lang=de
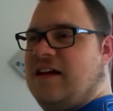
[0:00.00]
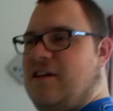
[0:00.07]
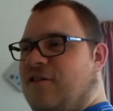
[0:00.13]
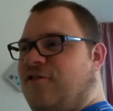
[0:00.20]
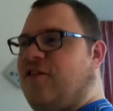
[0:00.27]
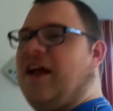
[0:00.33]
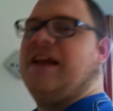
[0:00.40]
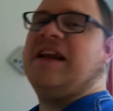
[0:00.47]

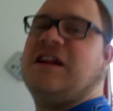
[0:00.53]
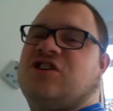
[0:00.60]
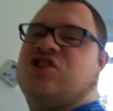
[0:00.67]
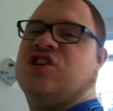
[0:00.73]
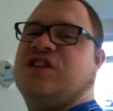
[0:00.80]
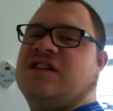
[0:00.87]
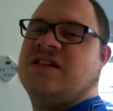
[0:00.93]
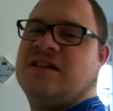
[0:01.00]

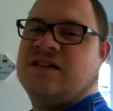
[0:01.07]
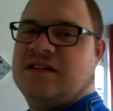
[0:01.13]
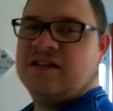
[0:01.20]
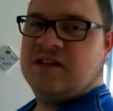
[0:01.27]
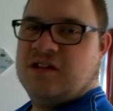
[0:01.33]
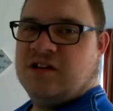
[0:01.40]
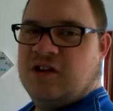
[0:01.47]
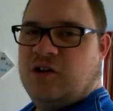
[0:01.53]
vernaschen
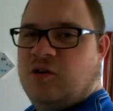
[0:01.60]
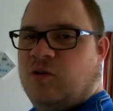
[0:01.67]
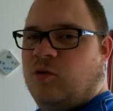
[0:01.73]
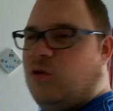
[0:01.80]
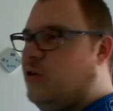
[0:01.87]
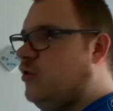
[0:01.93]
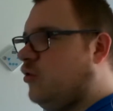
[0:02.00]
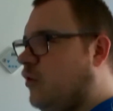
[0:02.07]

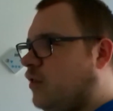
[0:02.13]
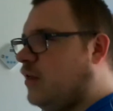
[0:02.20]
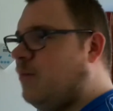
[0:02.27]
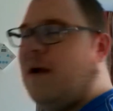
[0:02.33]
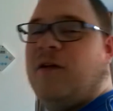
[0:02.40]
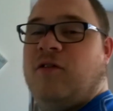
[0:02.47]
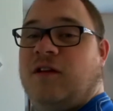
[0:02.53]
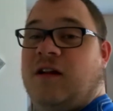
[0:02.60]
und unsere
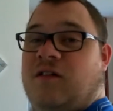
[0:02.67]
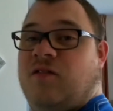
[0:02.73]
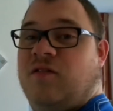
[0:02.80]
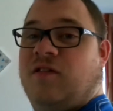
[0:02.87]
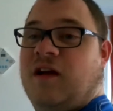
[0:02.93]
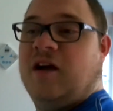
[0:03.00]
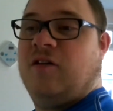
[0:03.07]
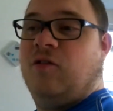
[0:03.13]
Meinung dazu
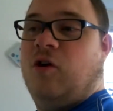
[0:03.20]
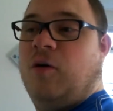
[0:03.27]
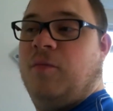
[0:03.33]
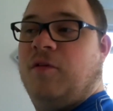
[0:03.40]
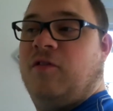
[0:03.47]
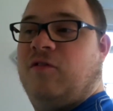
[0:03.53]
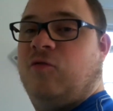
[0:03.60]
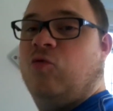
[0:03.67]
sagen, ob
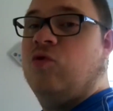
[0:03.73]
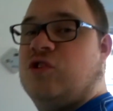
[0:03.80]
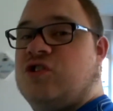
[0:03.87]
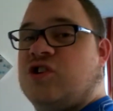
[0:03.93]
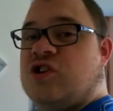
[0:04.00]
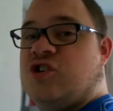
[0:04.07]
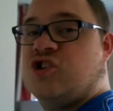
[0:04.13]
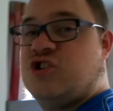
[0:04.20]
es
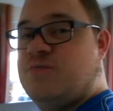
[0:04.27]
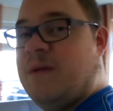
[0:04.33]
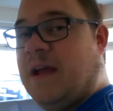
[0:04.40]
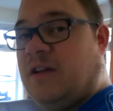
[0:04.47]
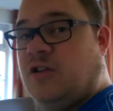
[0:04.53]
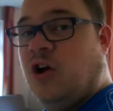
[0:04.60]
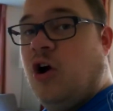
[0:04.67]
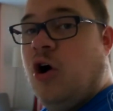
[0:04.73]
gut
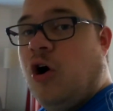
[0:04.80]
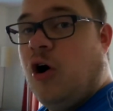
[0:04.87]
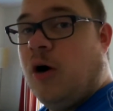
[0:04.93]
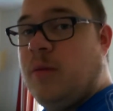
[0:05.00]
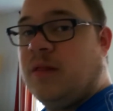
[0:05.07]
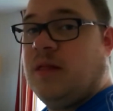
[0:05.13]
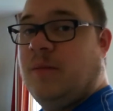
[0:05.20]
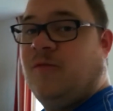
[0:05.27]
schmeckt, ob
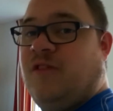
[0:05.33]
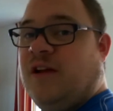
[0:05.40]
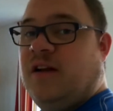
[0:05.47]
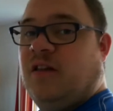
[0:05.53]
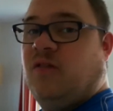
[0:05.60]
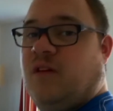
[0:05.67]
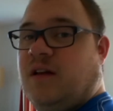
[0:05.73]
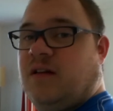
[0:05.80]
es
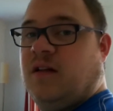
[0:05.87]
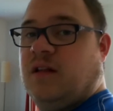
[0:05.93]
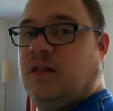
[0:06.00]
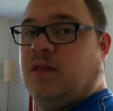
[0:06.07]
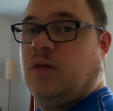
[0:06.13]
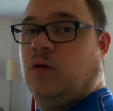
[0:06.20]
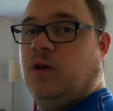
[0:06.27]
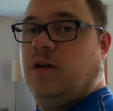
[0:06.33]
empfehlenswert
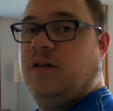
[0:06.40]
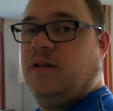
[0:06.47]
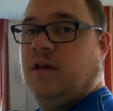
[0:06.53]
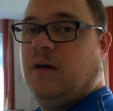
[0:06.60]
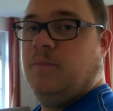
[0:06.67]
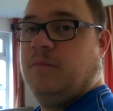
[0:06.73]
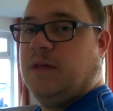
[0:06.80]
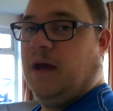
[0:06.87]
ist und
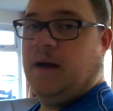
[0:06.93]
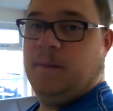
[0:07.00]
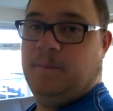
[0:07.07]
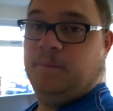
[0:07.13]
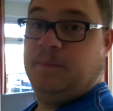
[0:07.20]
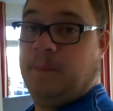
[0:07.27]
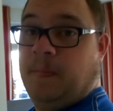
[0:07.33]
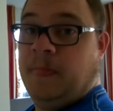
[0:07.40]
ähm, ja,
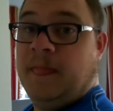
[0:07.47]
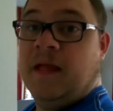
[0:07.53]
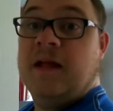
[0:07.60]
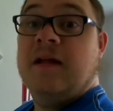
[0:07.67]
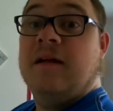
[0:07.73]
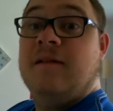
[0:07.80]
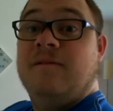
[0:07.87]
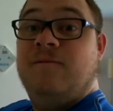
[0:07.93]

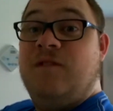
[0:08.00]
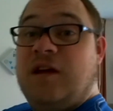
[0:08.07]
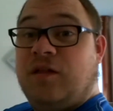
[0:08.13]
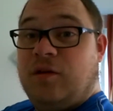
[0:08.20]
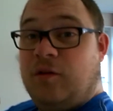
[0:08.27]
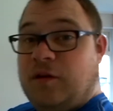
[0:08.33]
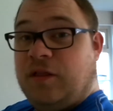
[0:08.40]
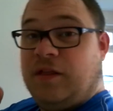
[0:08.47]
wir
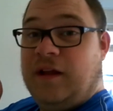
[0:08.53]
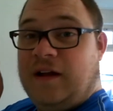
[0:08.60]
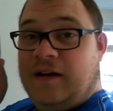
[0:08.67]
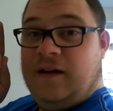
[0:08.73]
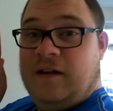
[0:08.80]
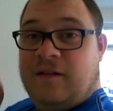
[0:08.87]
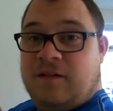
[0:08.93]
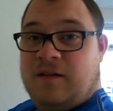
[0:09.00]
sehen uns
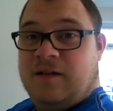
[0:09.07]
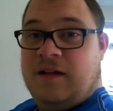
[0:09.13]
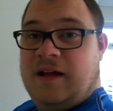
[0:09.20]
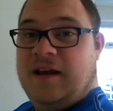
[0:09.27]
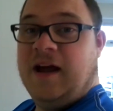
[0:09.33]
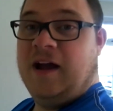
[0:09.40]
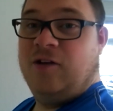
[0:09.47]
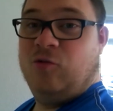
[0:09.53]
dann
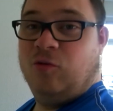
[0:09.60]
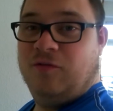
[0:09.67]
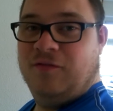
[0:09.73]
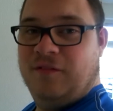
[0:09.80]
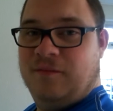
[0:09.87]
in Eindhoven.